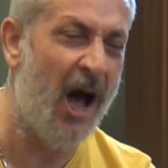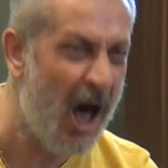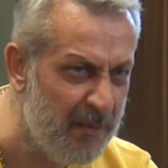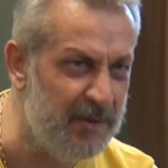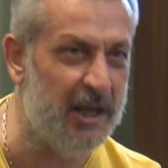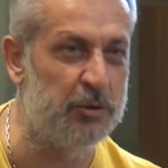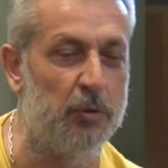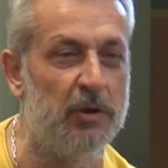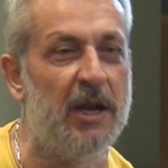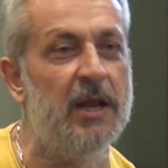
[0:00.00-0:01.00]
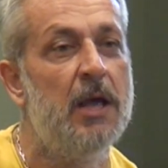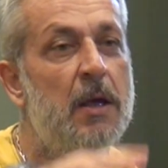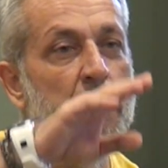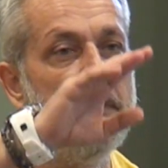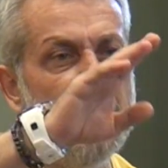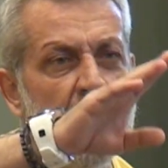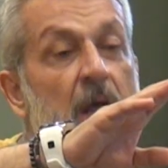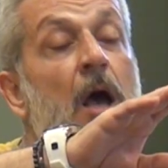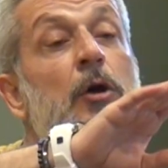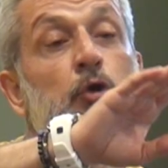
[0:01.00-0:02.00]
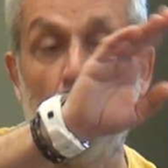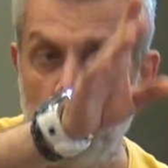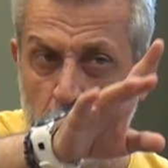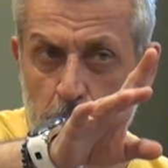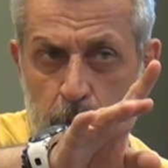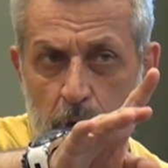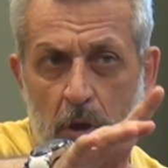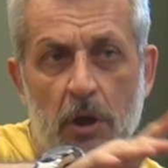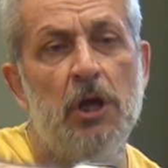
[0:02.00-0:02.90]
Harbiden çok olur. Yani beni şöyle olur.